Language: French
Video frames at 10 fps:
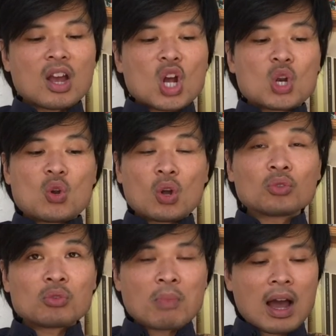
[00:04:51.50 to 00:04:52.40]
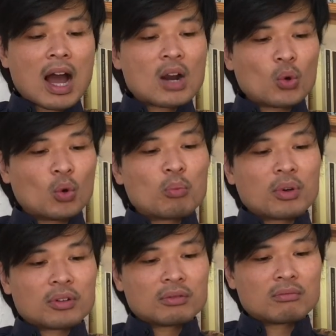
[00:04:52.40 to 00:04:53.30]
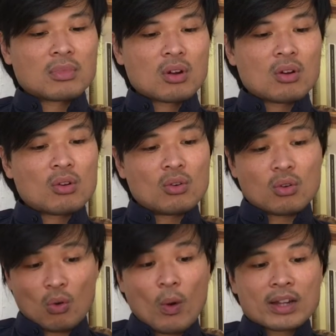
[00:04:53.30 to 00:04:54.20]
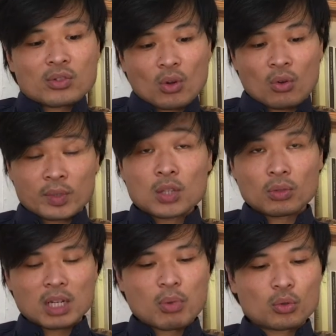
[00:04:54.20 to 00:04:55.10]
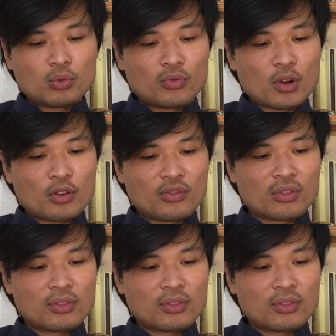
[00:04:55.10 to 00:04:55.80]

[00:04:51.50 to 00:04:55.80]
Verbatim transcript: Le lendemain, à l'aube, le roi se rendit sur les bords du fleuve.